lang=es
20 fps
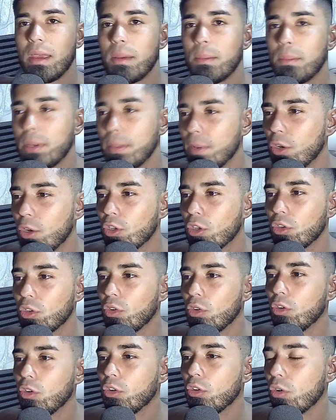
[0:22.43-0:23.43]
Primero que todo,
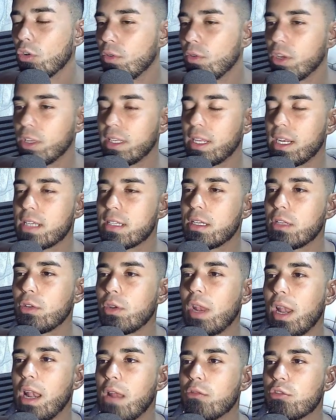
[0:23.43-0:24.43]
yo lo voy a estar haciendo en el
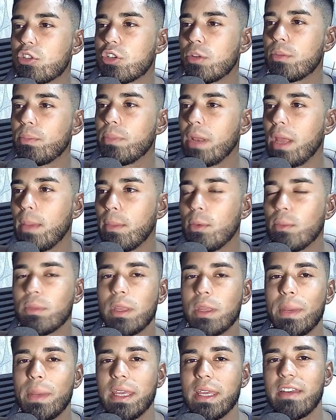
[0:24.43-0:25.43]
Launcher Premium de
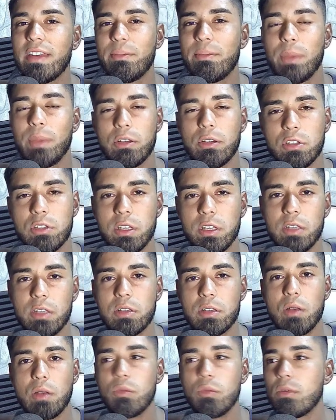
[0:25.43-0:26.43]
Minecraft, pero si tienes
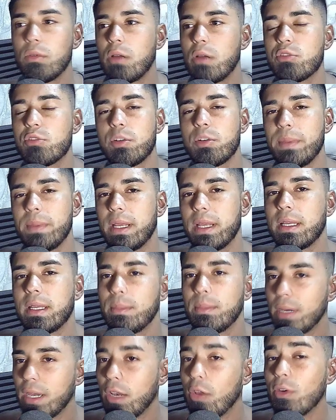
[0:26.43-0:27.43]
algún Launcher pirata, pues,
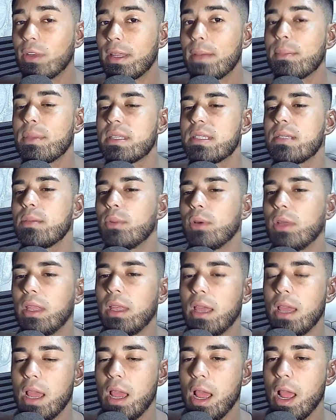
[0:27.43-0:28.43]
creo que también se puede.
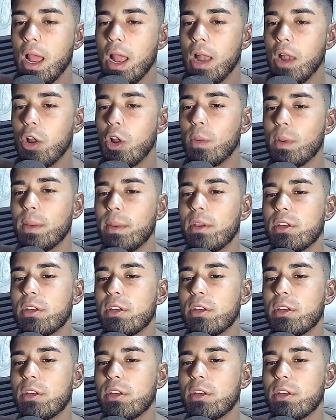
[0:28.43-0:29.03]
Lo primero